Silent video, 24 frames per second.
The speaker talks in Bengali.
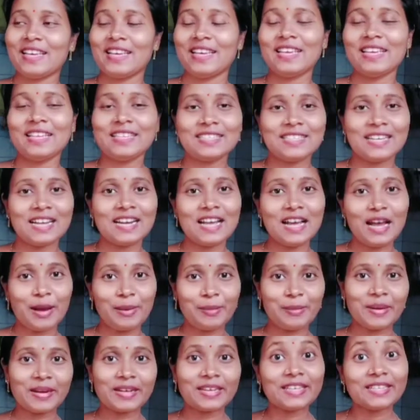এ যারা
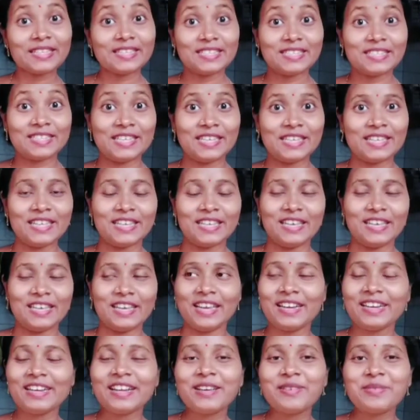আমাকে চেনে
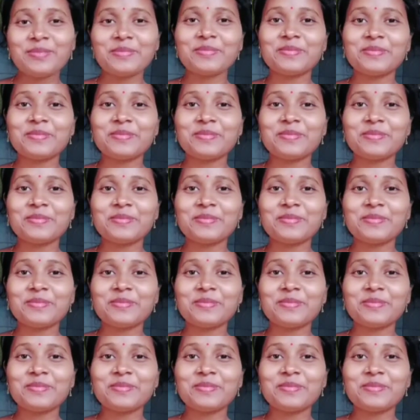এটাই